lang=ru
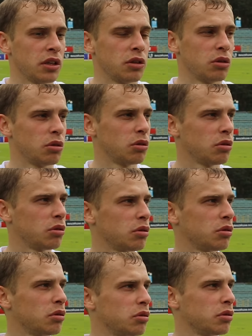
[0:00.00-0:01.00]

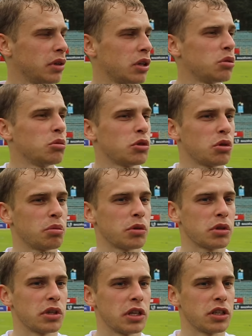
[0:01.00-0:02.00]
Но я думаю, что
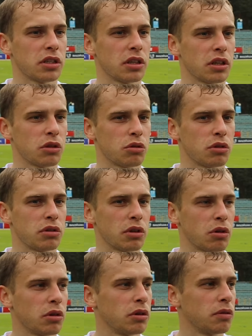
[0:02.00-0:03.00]
просто я сейчас нахожусь в
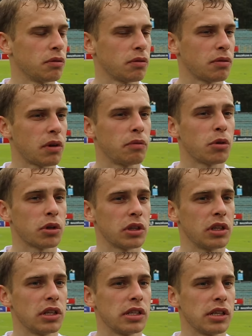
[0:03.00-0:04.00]
такой комфортной
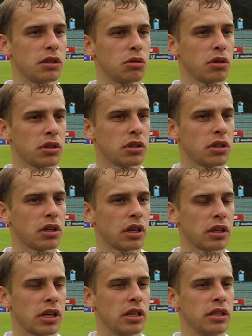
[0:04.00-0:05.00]
для себя ситуации,
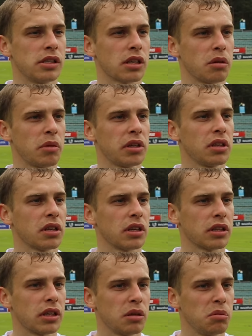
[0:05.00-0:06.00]
когда я лидер команды,
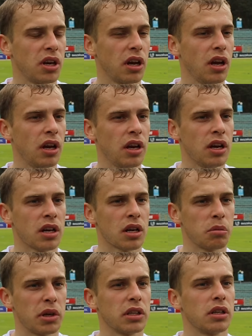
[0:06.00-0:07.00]
когда на меня
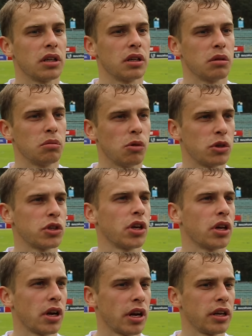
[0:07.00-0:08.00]
команда больше
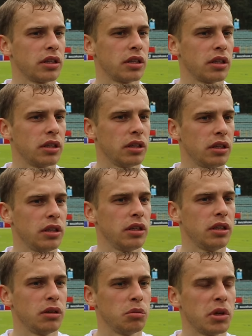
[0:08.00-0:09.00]
играет,
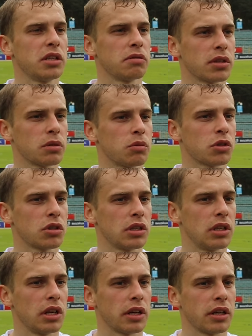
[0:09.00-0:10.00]
и у меня есть
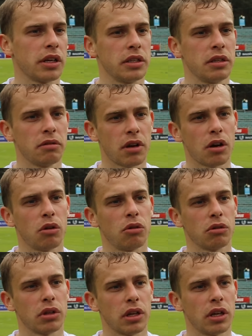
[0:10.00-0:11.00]
возможность для креатива
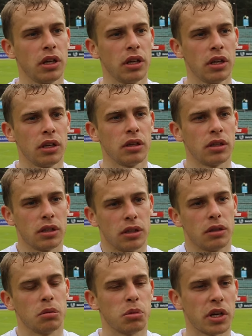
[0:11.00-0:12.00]
какого-то
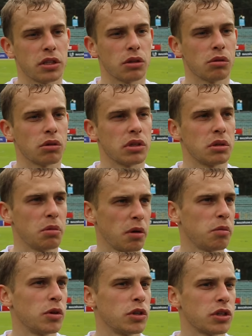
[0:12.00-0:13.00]
и брать игру на себя
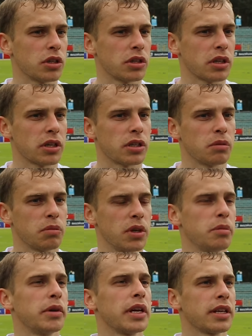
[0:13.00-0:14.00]
больше, скажем,
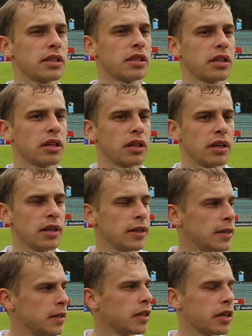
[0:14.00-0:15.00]
не бояться
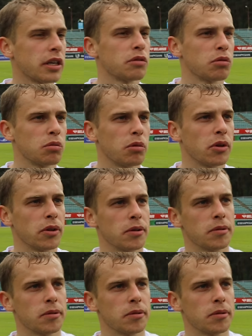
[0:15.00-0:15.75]
играть в футбол.